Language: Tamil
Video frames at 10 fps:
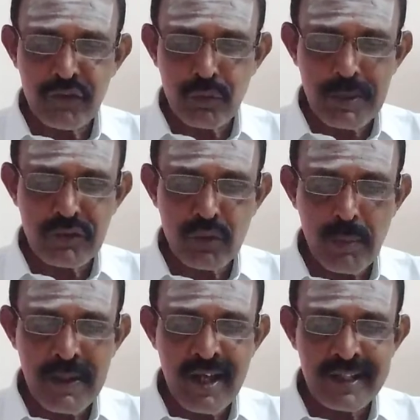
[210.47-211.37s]

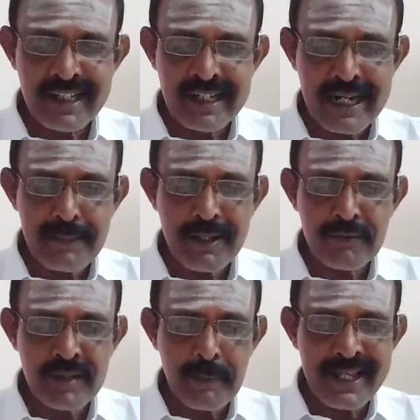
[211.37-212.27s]
சுபசோபனாதி
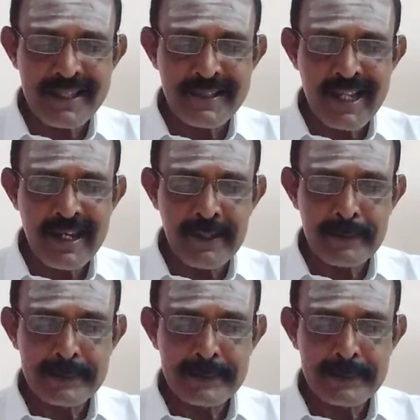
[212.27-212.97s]
நடைபெறும் சமயத்தில்